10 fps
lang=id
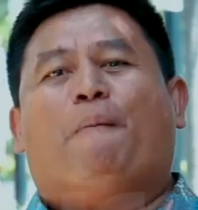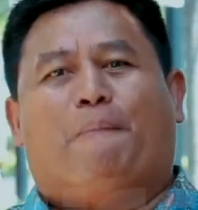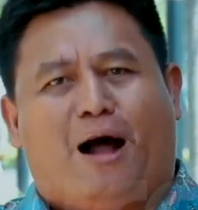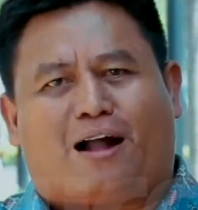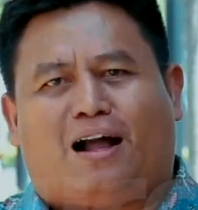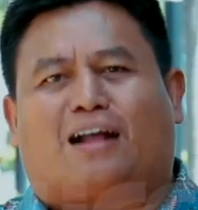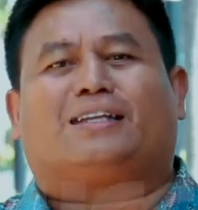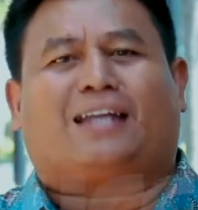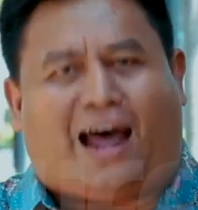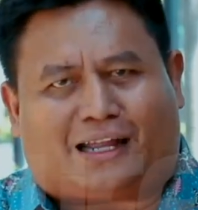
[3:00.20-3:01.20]
maka
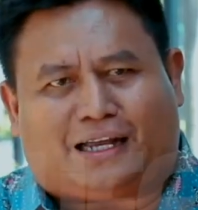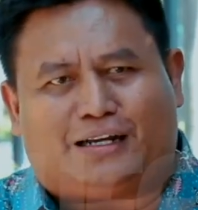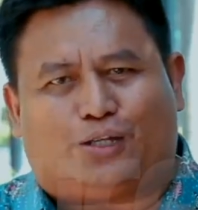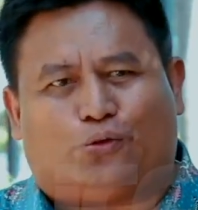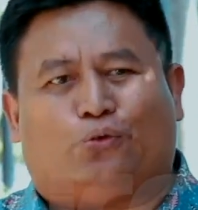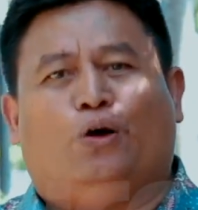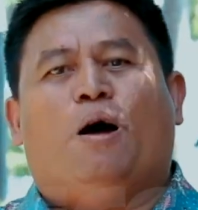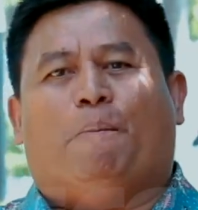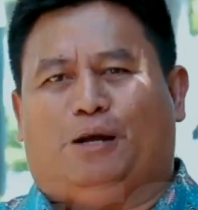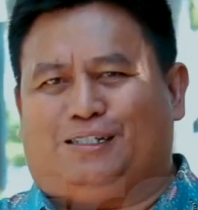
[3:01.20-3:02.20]
ketaatan itu
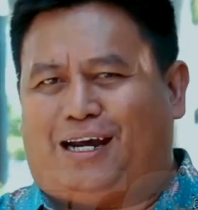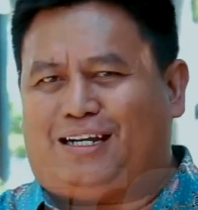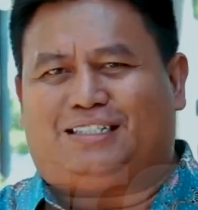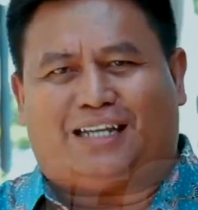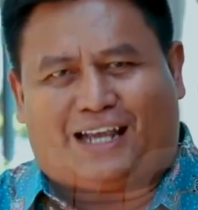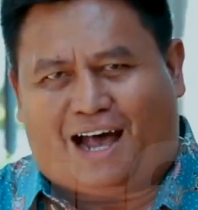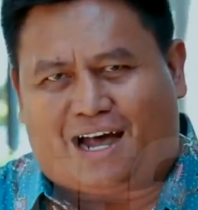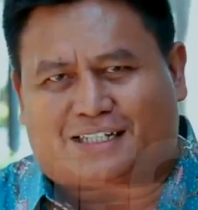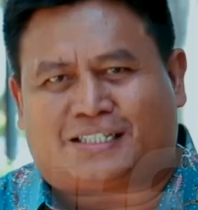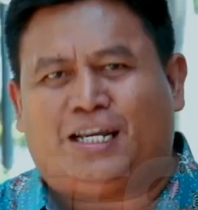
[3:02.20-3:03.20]
menjadi ciri
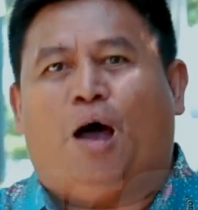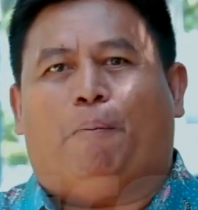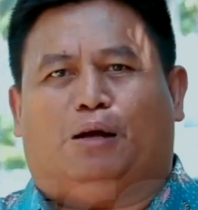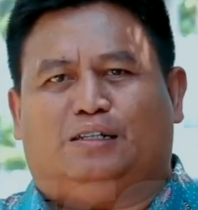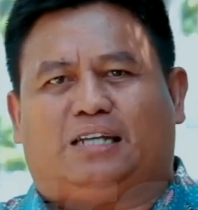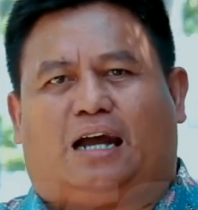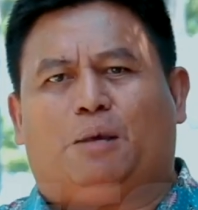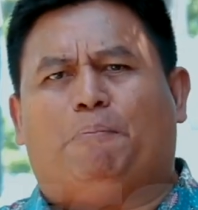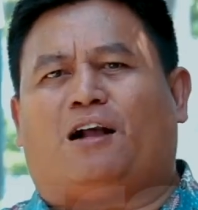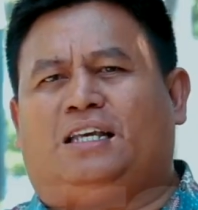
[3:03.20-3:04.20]
khas,
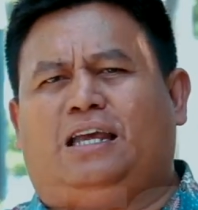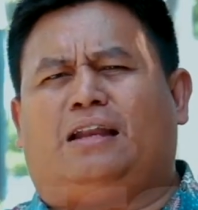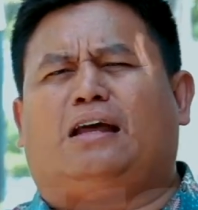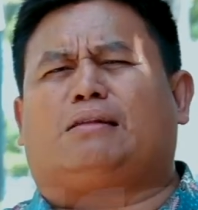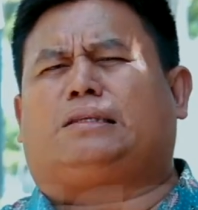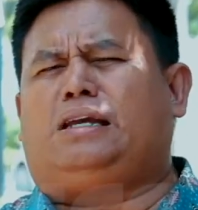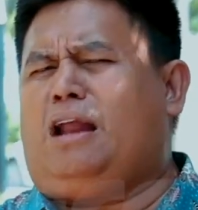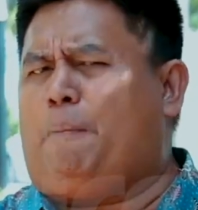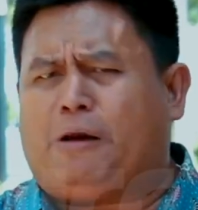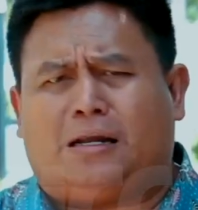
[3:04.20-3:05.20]
menjadi bagian yang
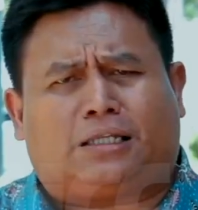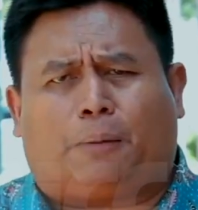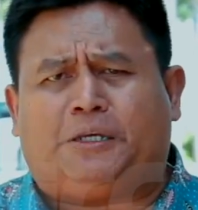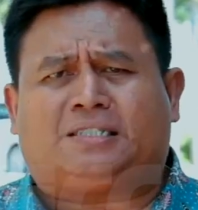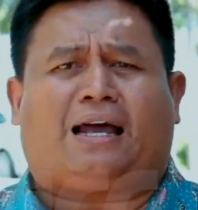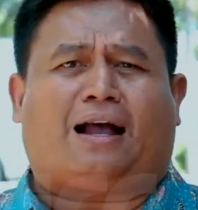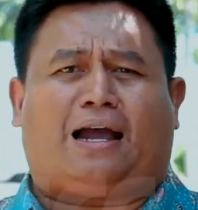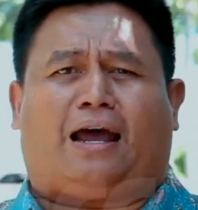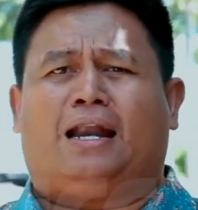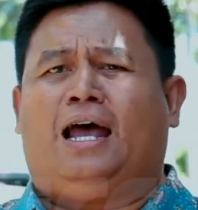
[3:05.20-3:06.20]
tidak pernah
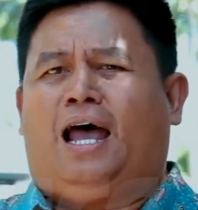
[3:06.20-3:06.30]
terpisahkan.